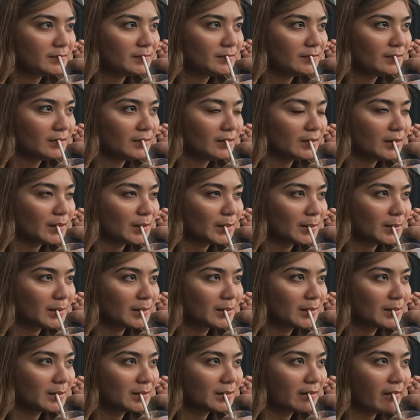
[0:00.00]
Check.
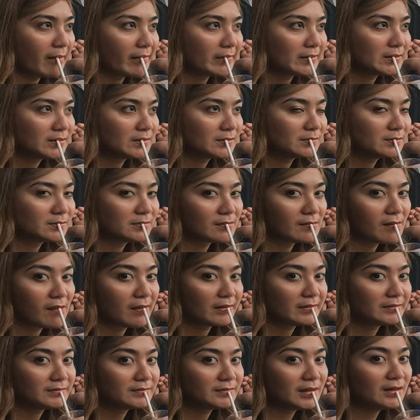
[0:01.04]
Sound.
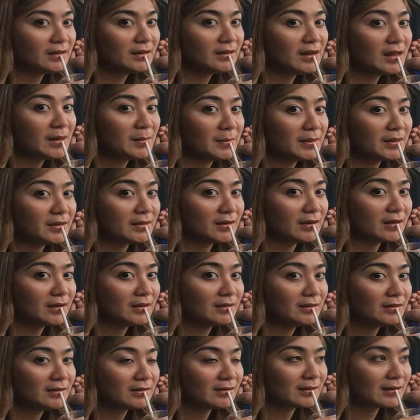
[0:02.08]
Nalalaman niya?
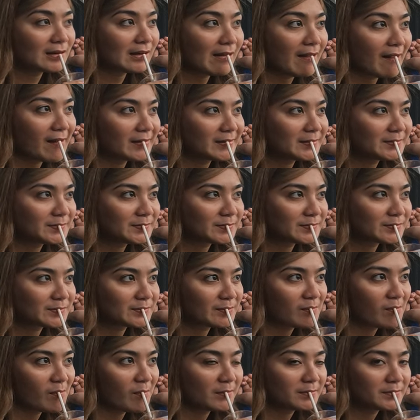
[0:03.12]
Oh, tinan mo,
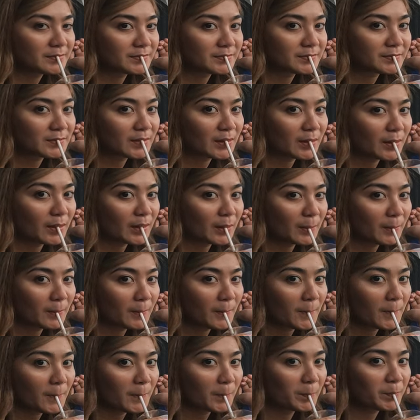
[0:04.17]
pag tumaas yung green,
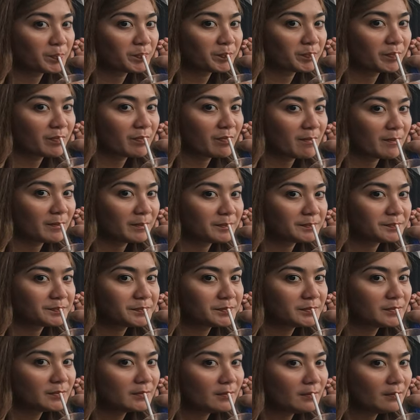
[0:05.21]
nagsasalita ako.
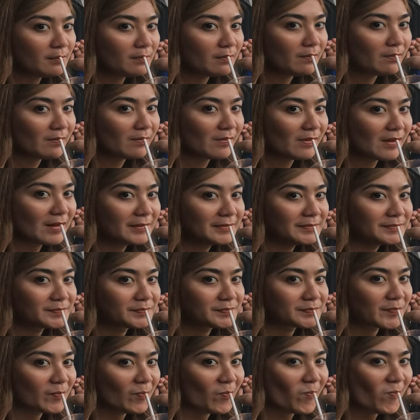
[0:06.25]
Check.
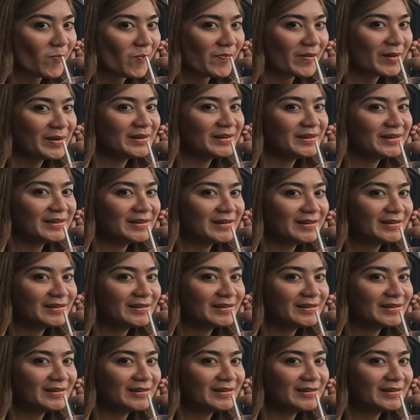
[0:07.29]
Ah.